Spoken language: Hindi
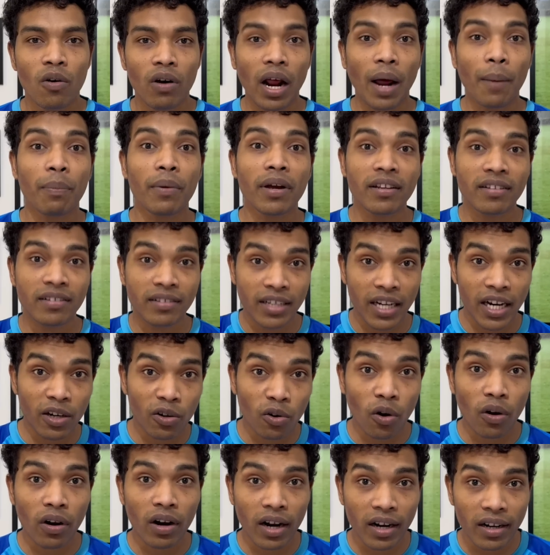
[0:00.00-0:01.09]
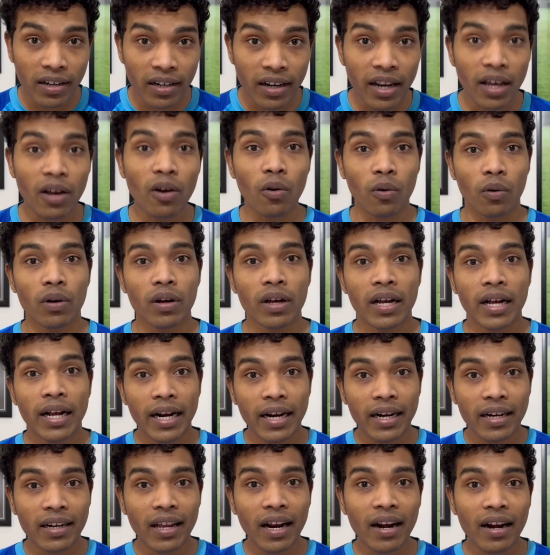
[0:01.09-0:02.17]
और आपके स्टेट को और कंट्री को
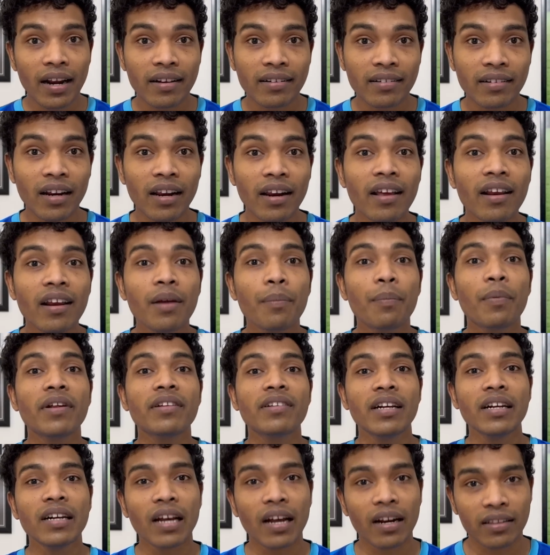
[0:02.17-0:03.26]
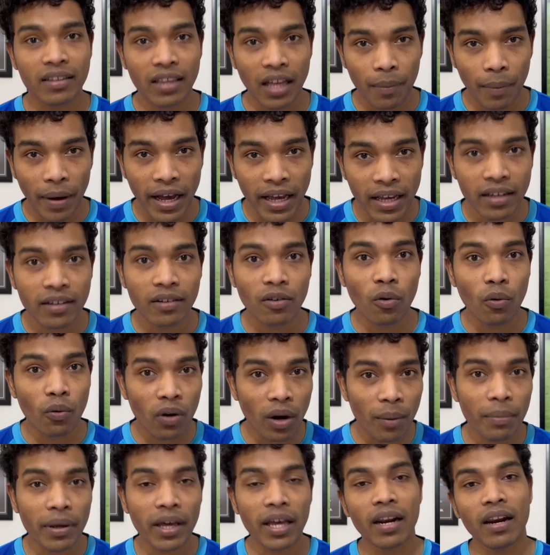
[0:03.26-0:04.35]
इंटरनेशनली रिप्रेजेंट करता है भाई
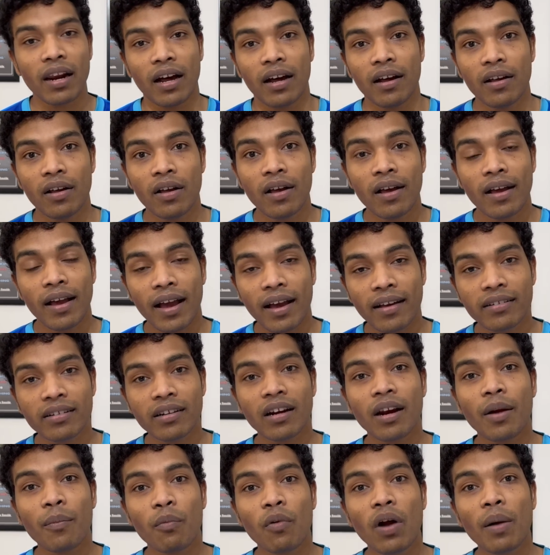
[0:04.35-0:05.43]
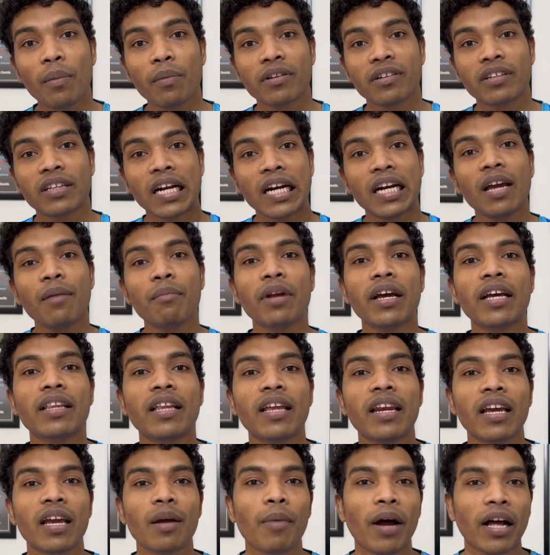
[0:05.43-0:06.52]
गोकुलम केरला ऐसे क्लब का स्टेडियम नहीं
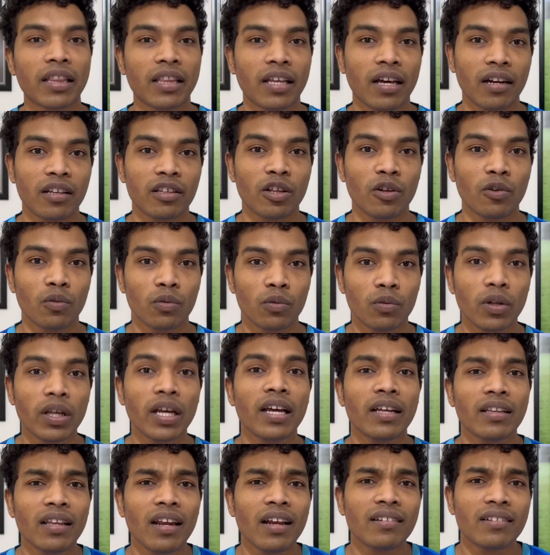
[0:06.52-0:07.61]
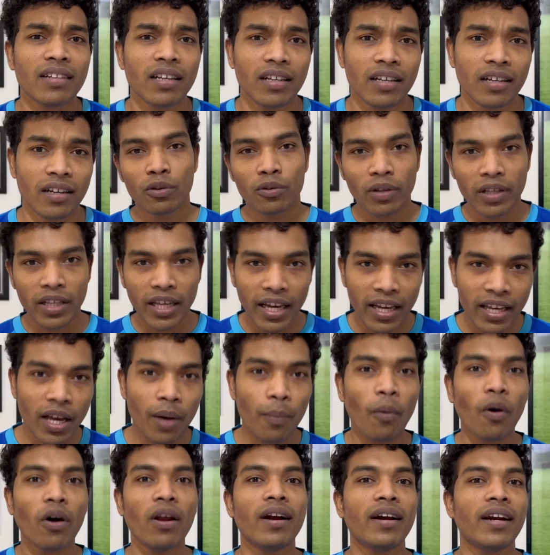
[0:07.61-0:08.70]
देने की बात करते हो तो ये कितना सही है तो यही है
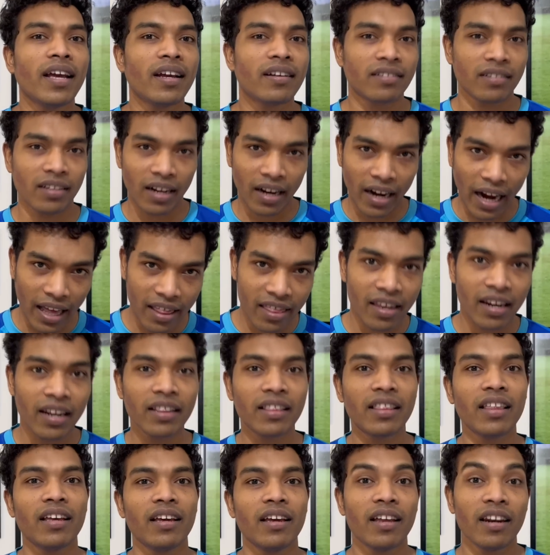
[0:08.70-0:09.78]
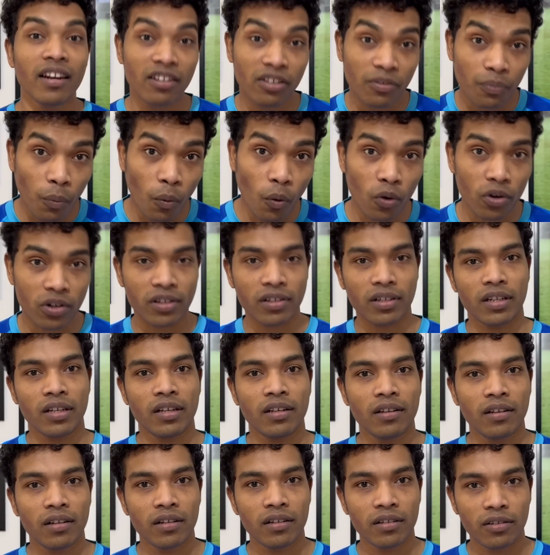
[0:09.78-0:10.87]
पॉलिटिक्स राजनीति इन स्पोर्ट्स
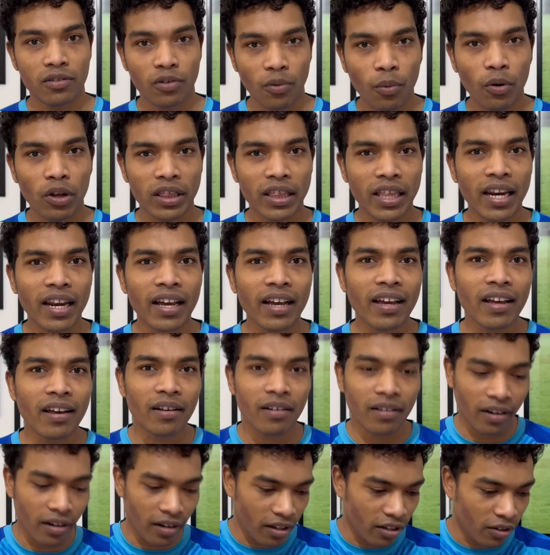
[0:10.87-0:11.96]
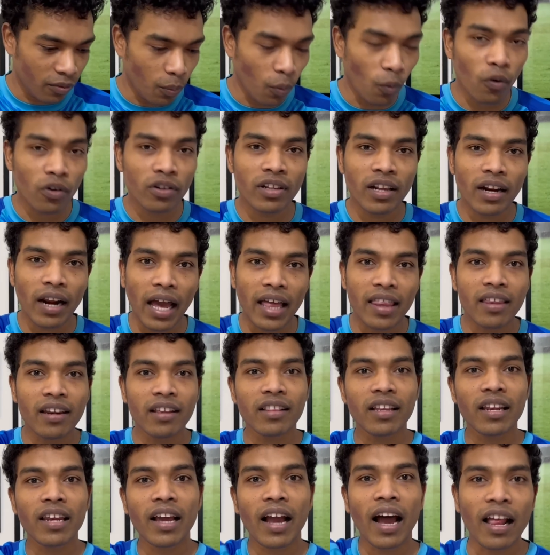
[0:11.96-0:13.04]
जो बोलते हैं ना कि स्पोर्ट्स से
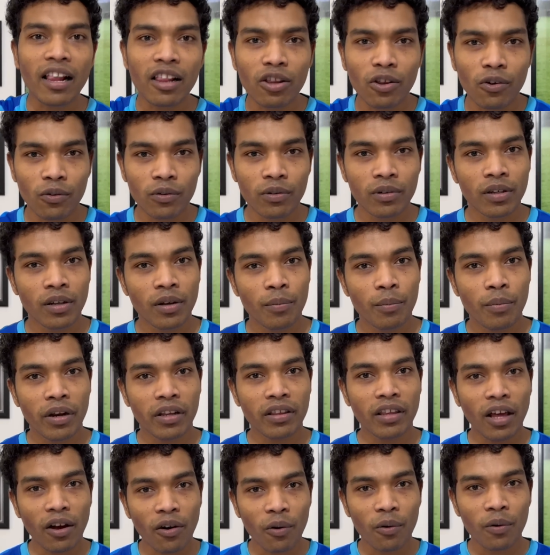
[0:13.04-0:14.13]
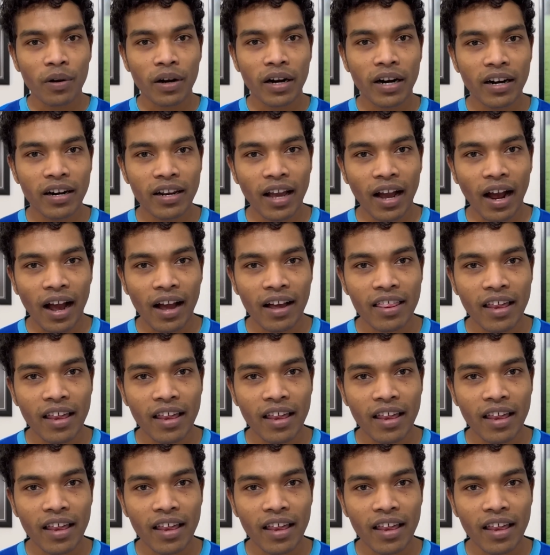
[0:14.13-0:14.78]
राजनीति निकाल दो फिर देखो इंडिया कहाँ